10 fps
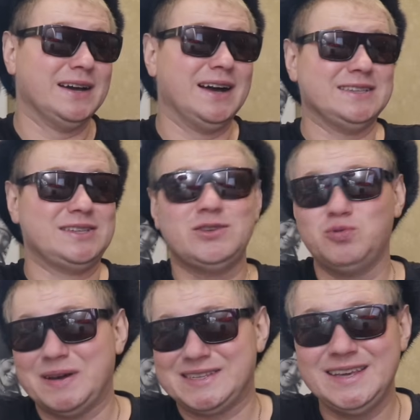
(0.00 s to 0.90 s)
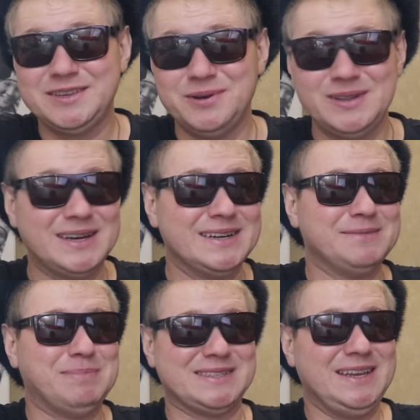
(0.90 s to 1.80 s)
А, сразу
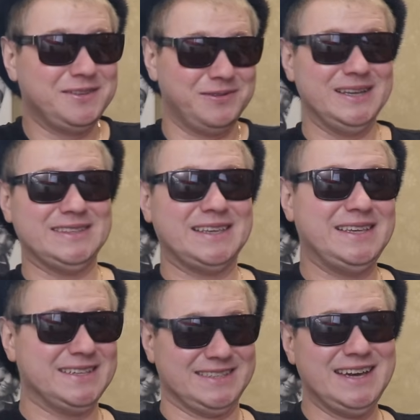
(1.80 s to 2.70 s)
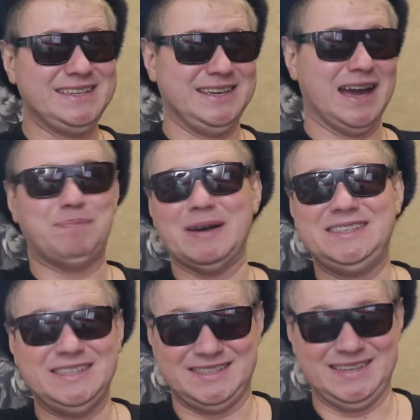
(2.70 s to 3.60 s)
последовало, последовали такие, знаете,
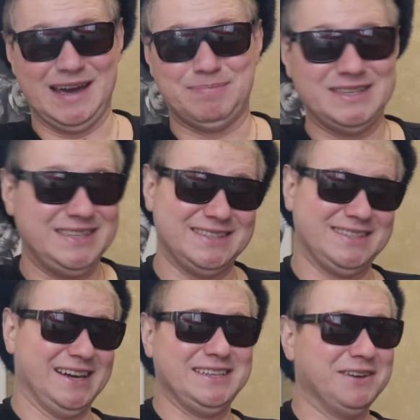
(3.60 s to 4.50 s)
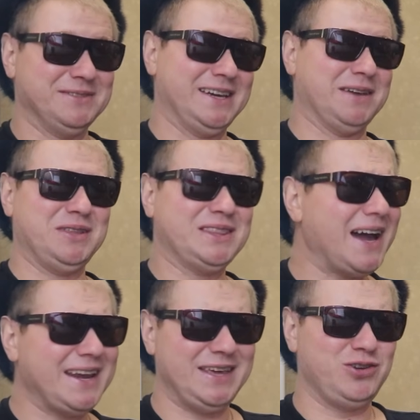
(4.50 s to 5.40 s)
оппозиция, оппозиция, гневные
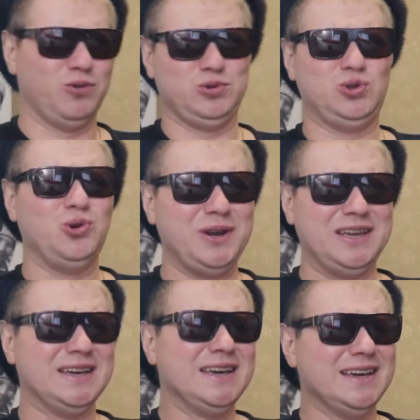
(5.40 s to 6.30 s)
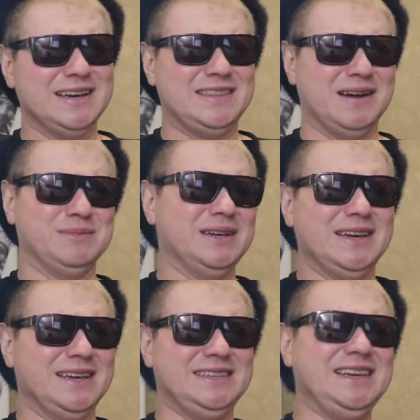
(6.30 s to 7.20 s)
комментарии ее аудитории, там,
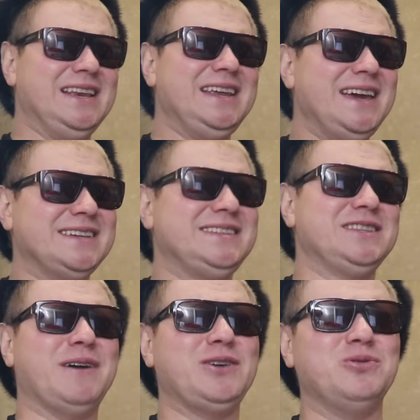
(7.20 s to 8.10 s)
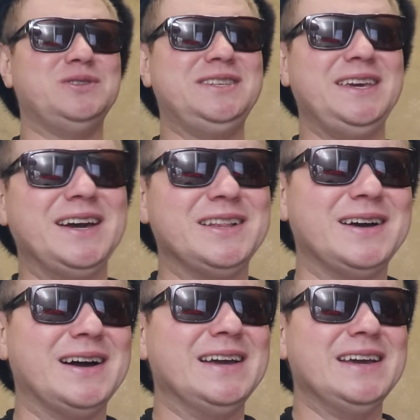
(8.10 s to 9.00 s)
не лезь, не твое
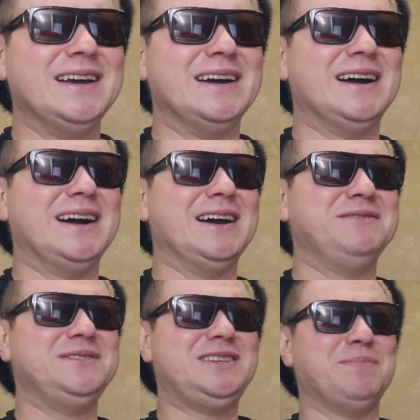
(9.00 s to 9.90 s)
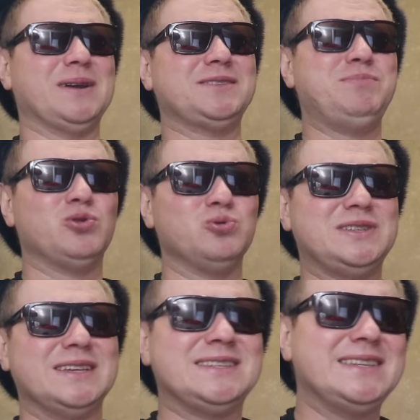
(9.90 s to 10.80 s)
дело, э, типа,
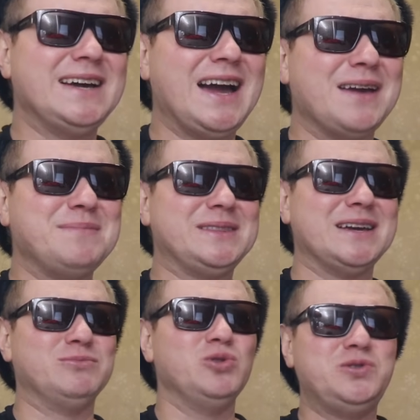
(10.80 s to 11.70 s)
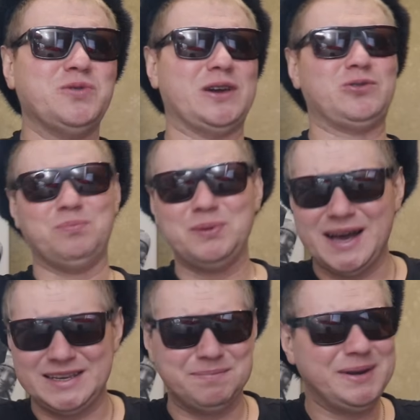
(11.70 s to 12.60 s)
разберутся сами, там, ну и все в таком
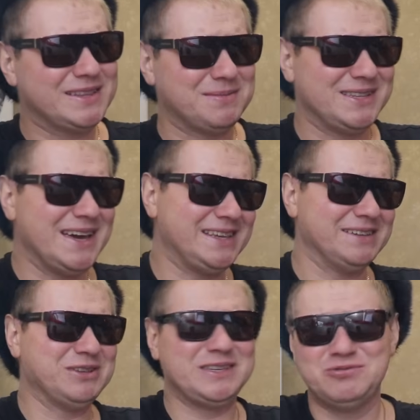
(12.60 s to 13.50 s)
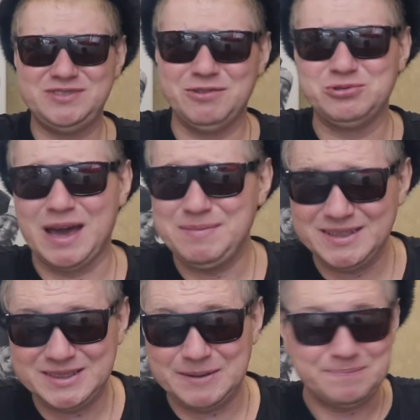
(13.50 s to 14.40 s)
плане. При этом, знаете, вот эти все вот
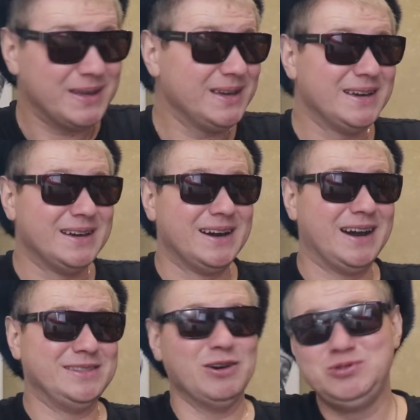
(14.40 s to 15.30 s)
комменты, а, на